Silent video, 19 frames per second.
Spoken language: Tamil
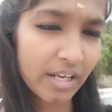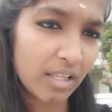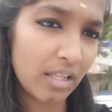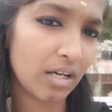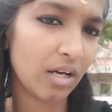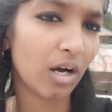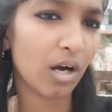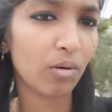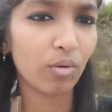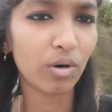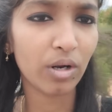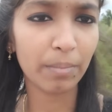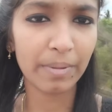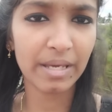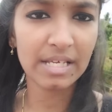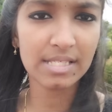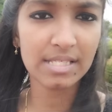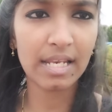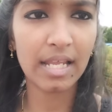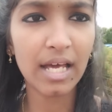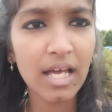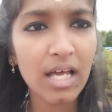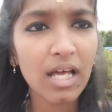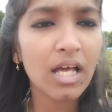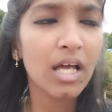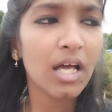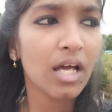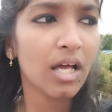வேறு எதுக்காகவோ நான் பேசலை
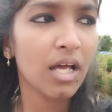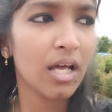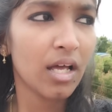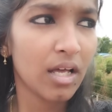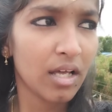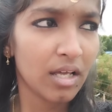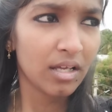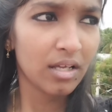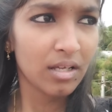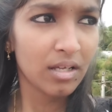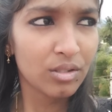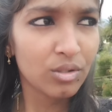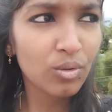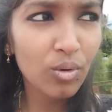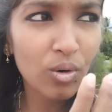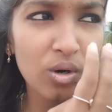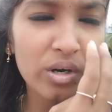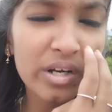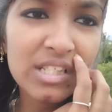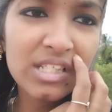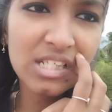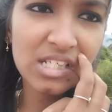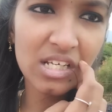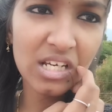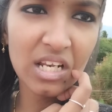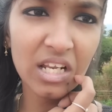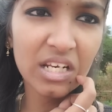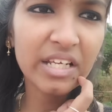
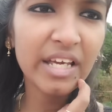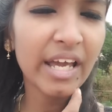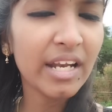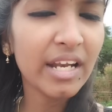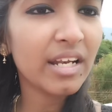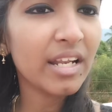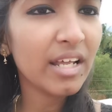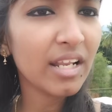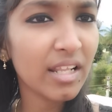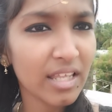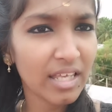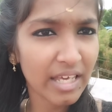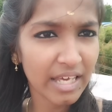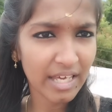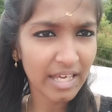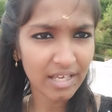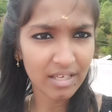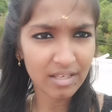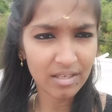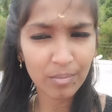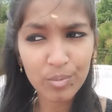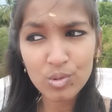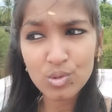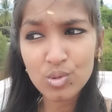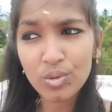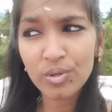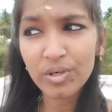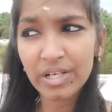தோணுச்சு எல்லோரும் கேட்டுகிட்டே இருந்தீங்க
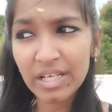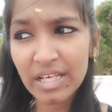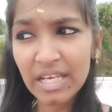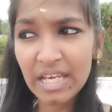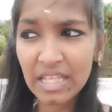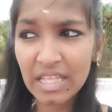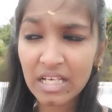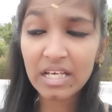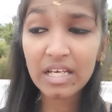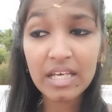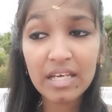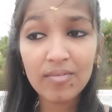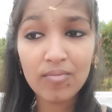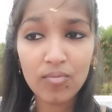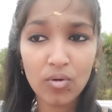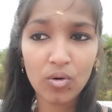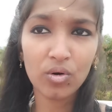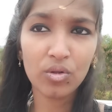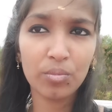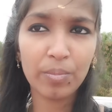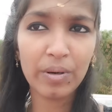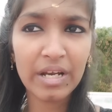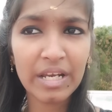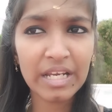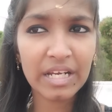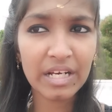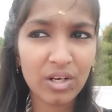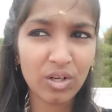அப்படி சொல்லிட்டு எதுக்கு இவ்வளோ இது
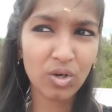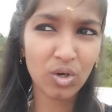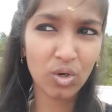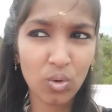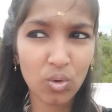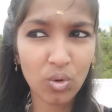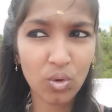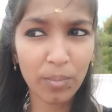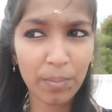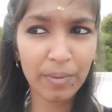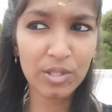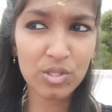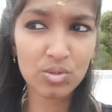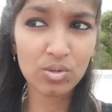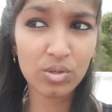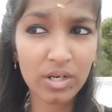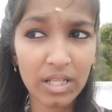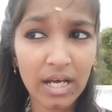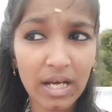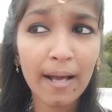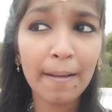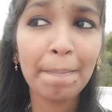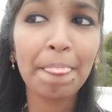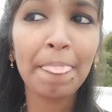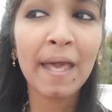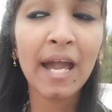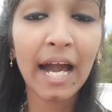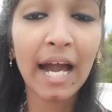பண்ணிக்கிட்டு இருக்கணும் அப்படின்னு சொல்லிட்டு தான்
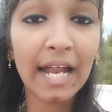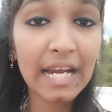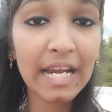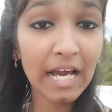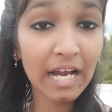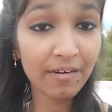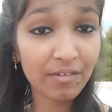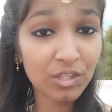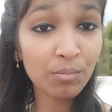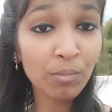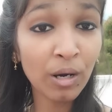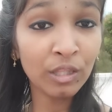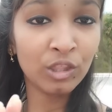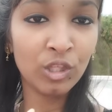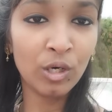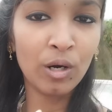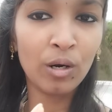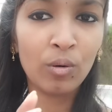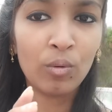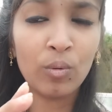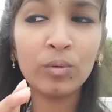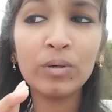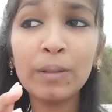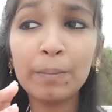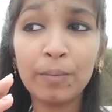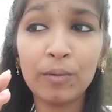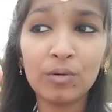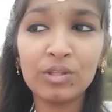அண்ட் நாங்கள் வந்து மற்ற
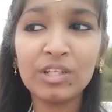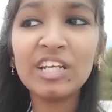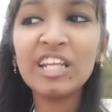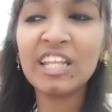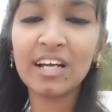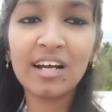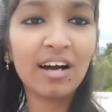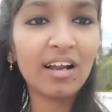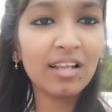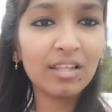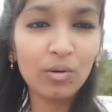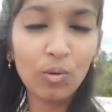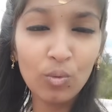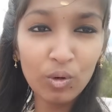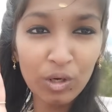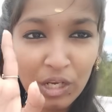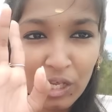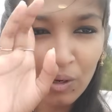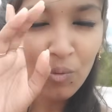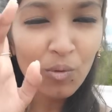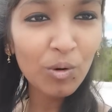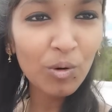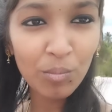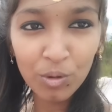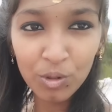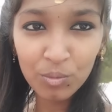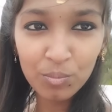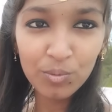இப்போ வந்துட்டு இந்த காலத்து ஒன்றே
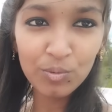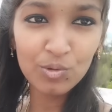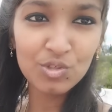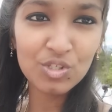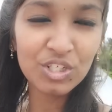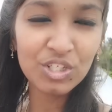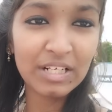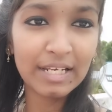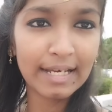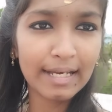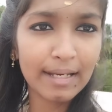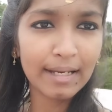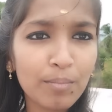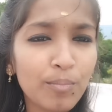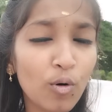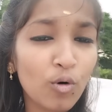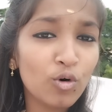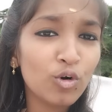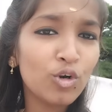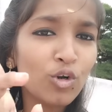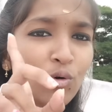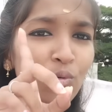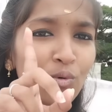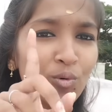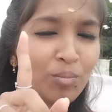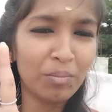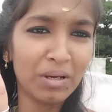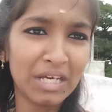ஒன்று மட்டும் புரிஞ்சுக்கிட்டேன் பொண்ணு
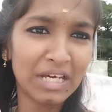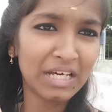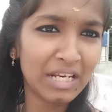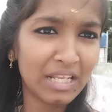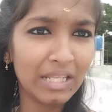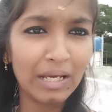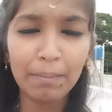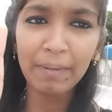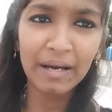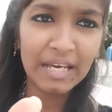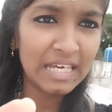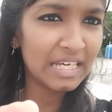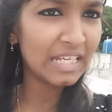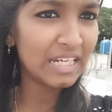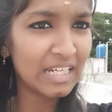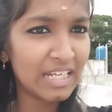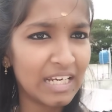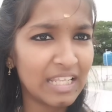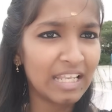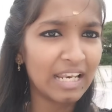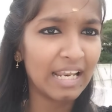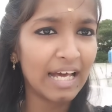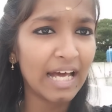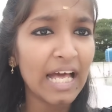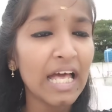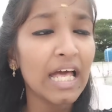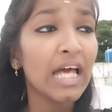உண்மையாக இருந்தால் பையன் இருக்கிறதில்ல